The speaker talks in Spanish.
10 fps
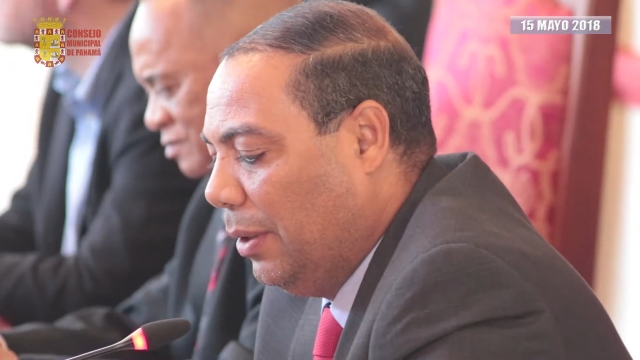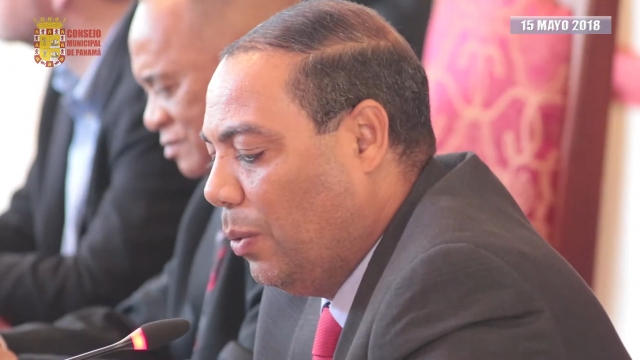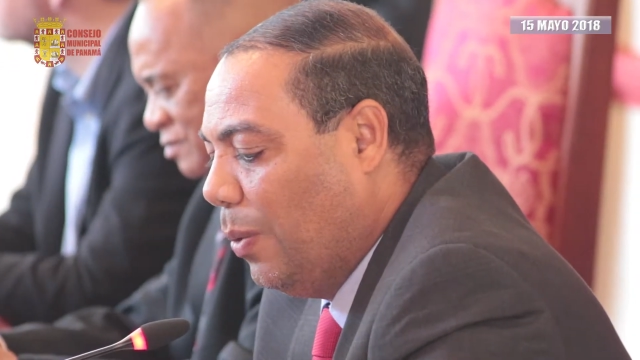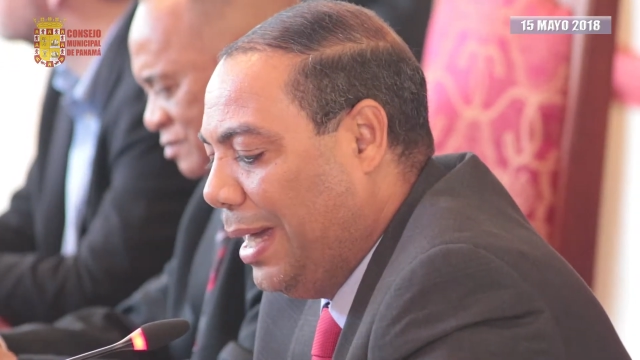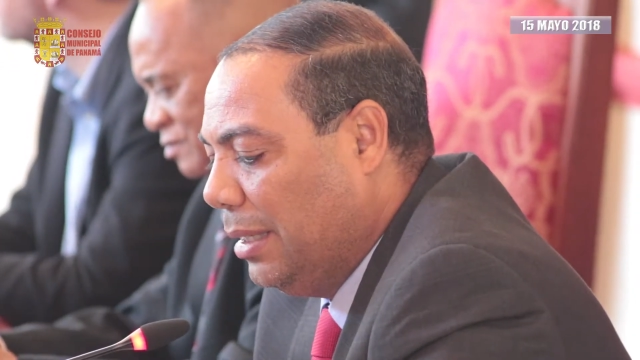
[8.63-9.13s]

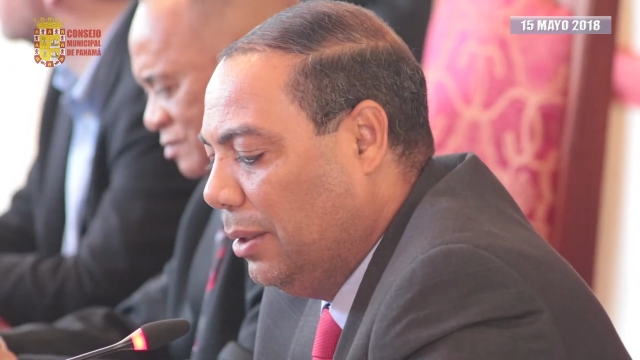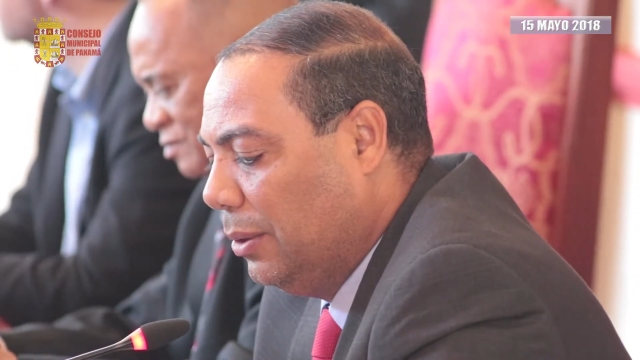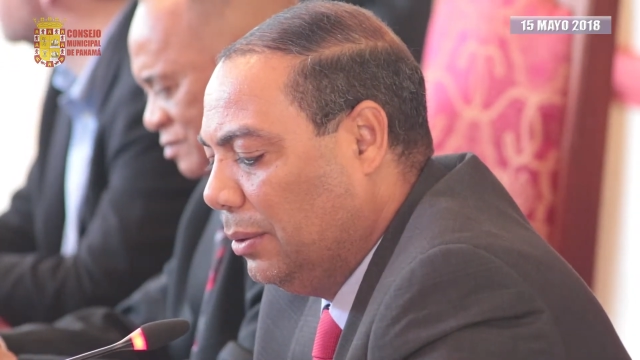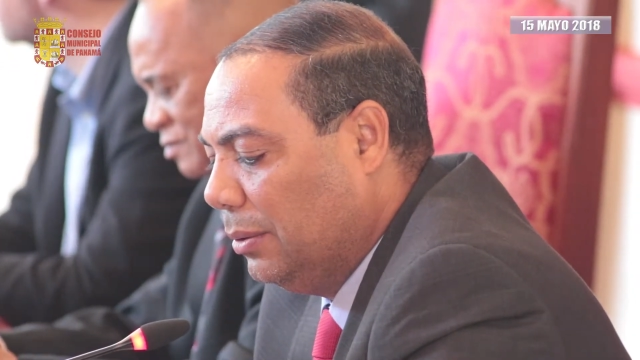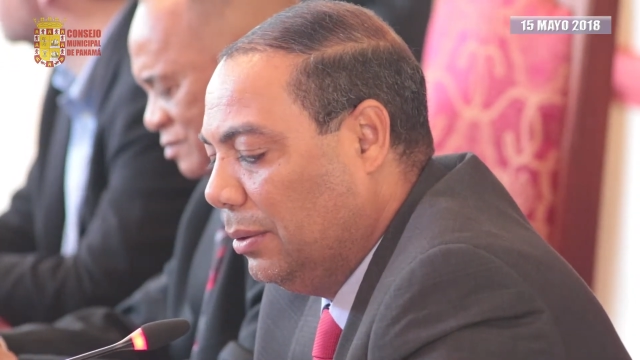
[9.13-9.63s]

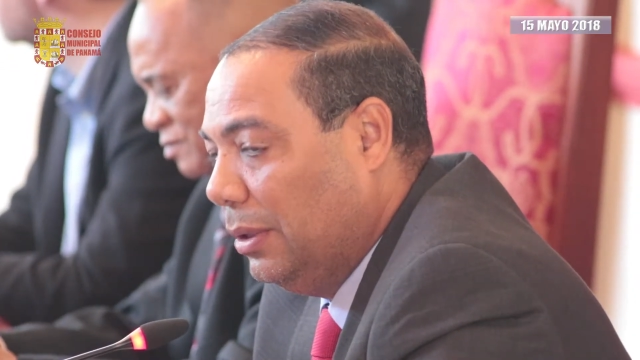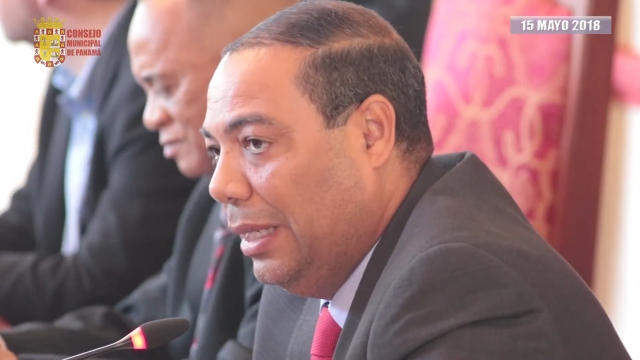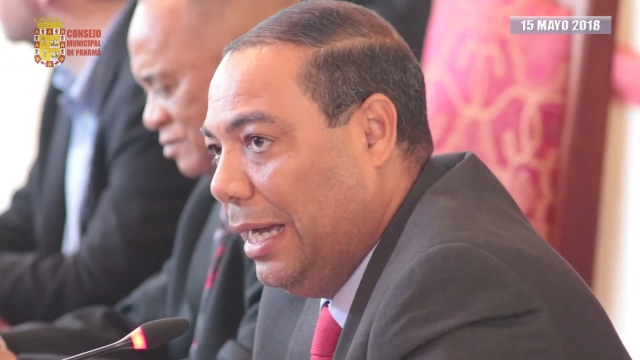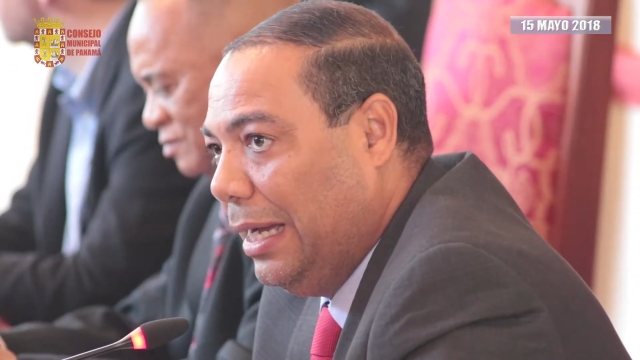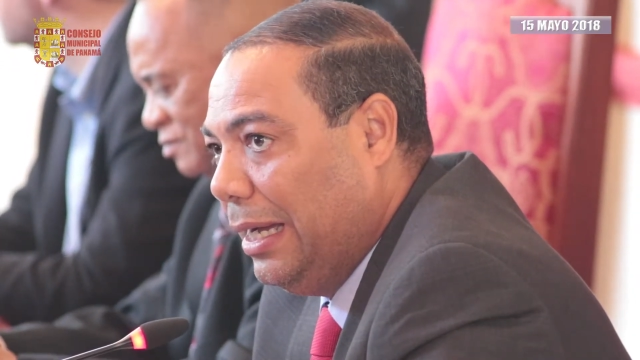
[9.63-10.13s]
cuando
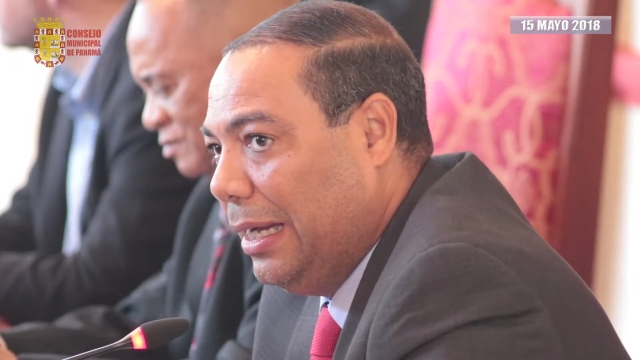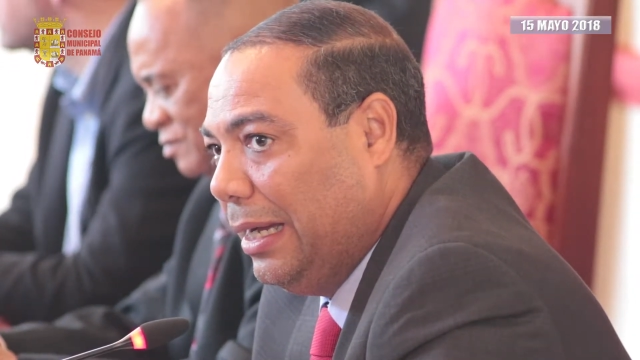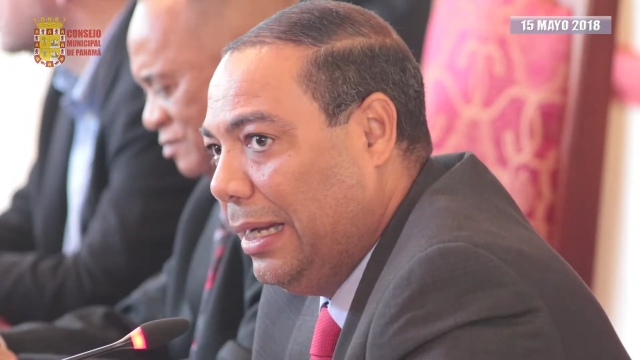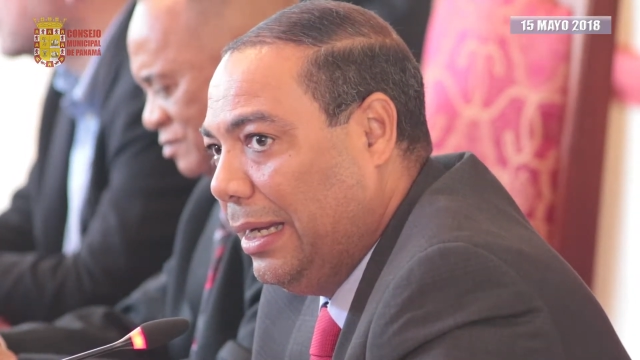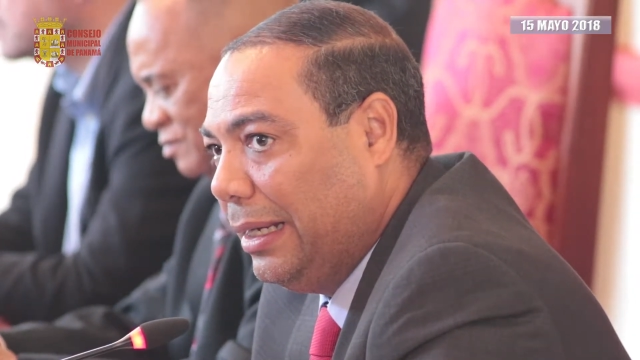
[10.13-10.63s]

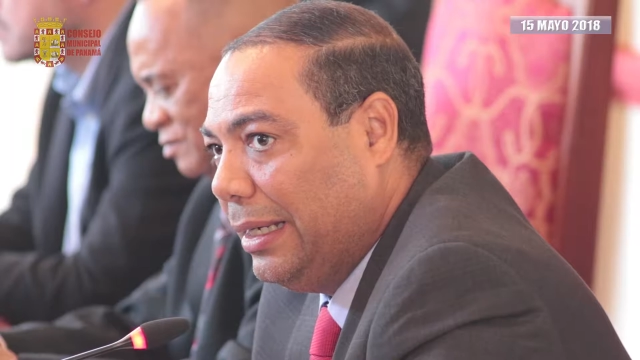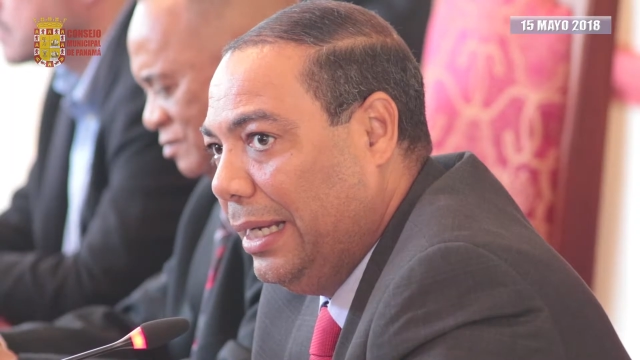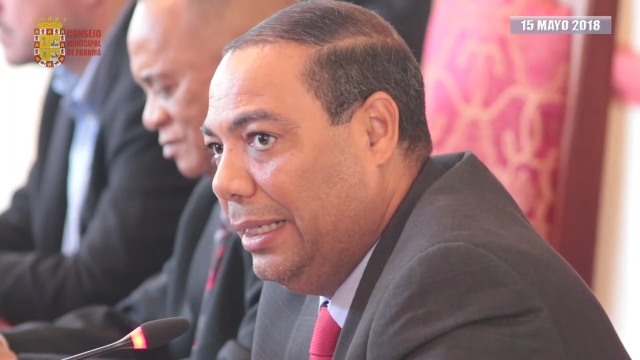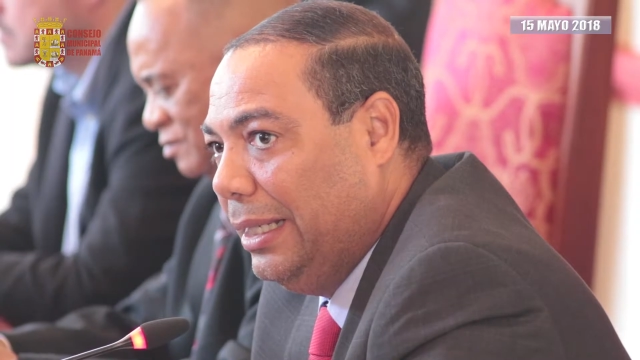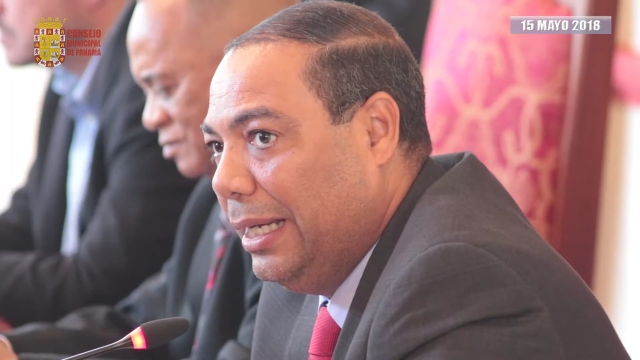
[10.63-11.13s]
la
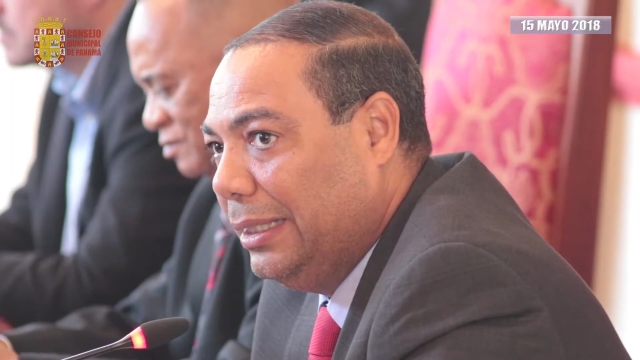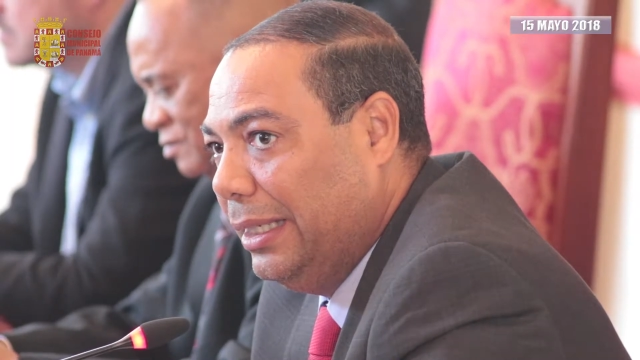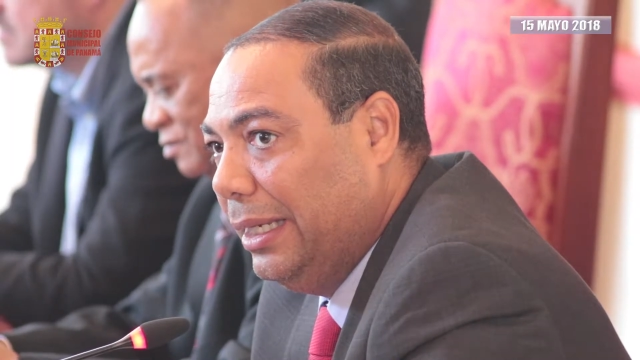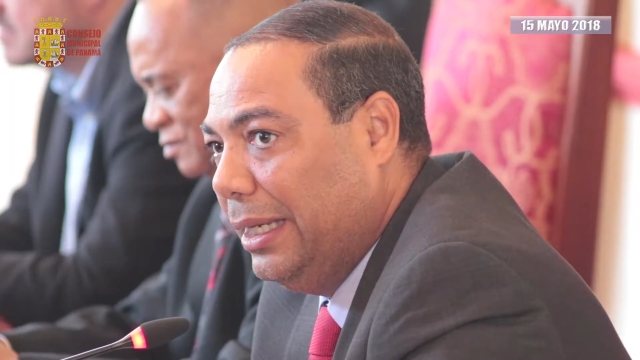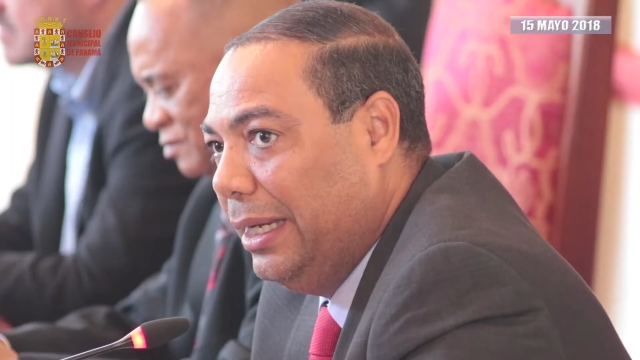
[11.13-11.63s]
realidad
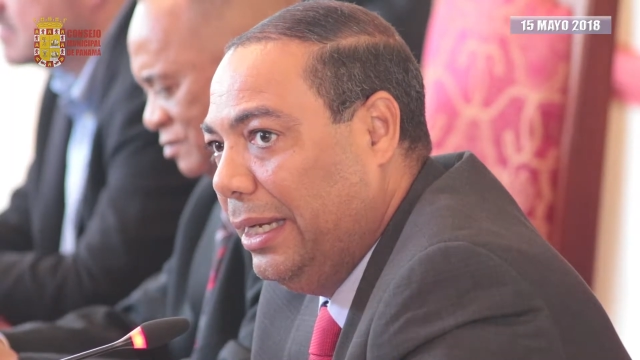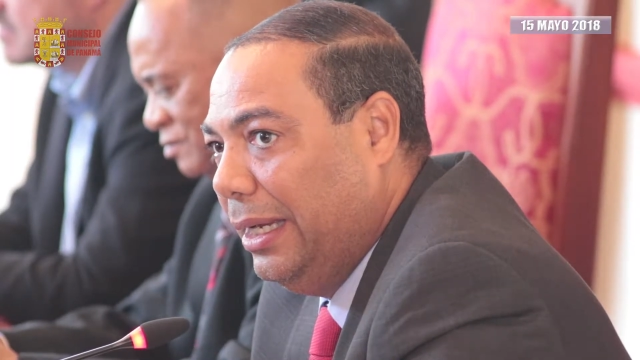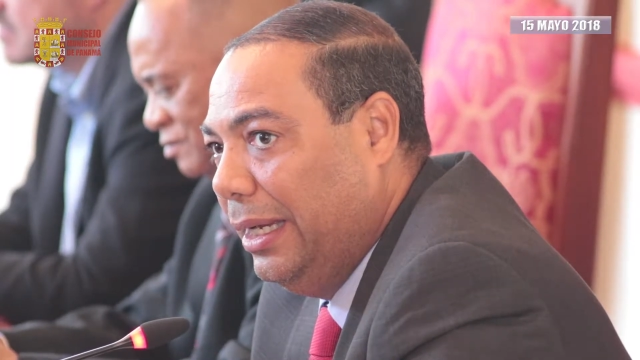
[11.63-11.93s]
es que